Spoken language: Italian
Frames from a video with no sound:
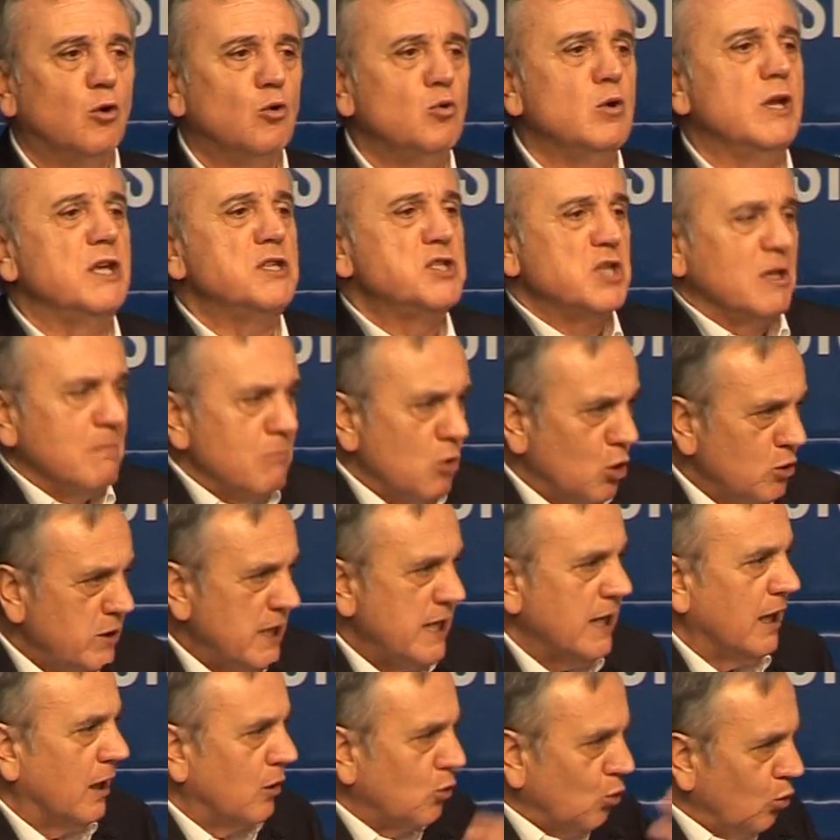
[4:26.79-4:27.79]

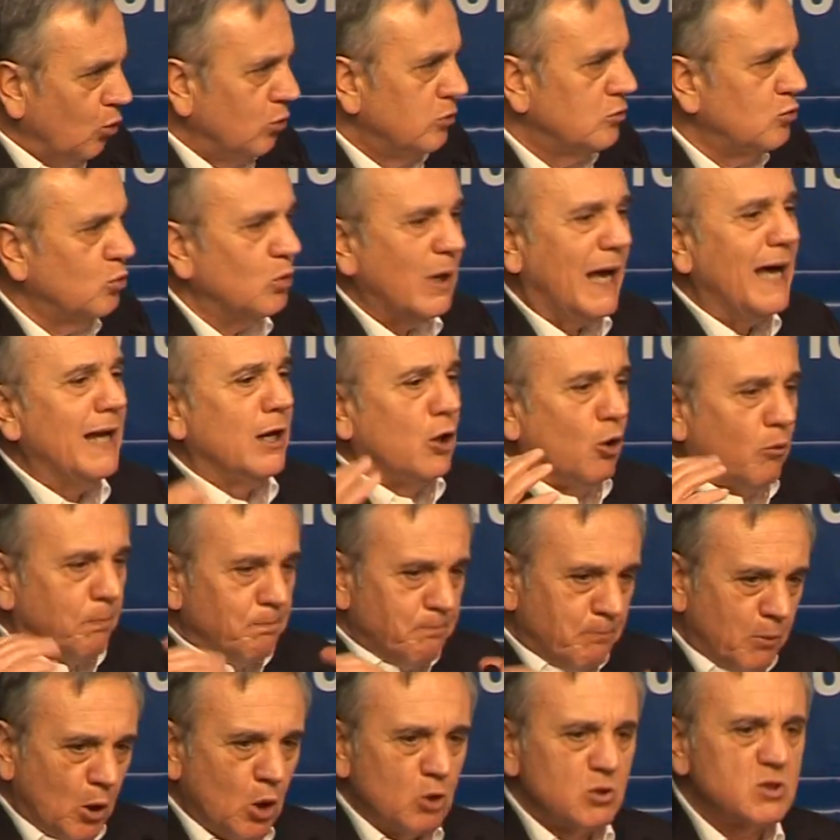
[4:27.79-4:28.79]
un'egemonia culturale
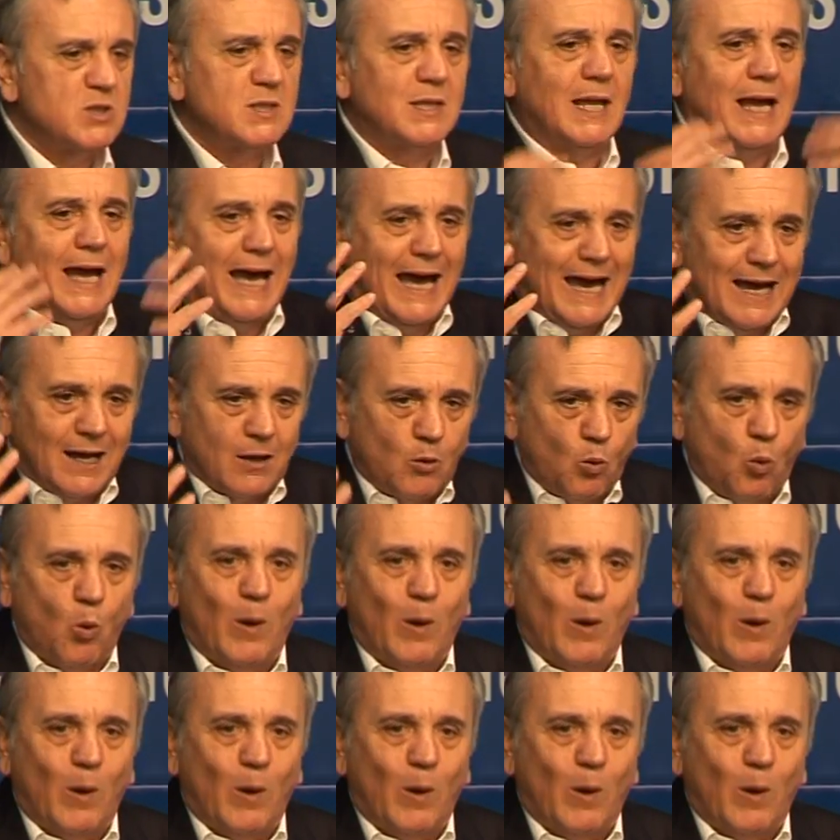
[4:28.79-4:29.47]
opposta a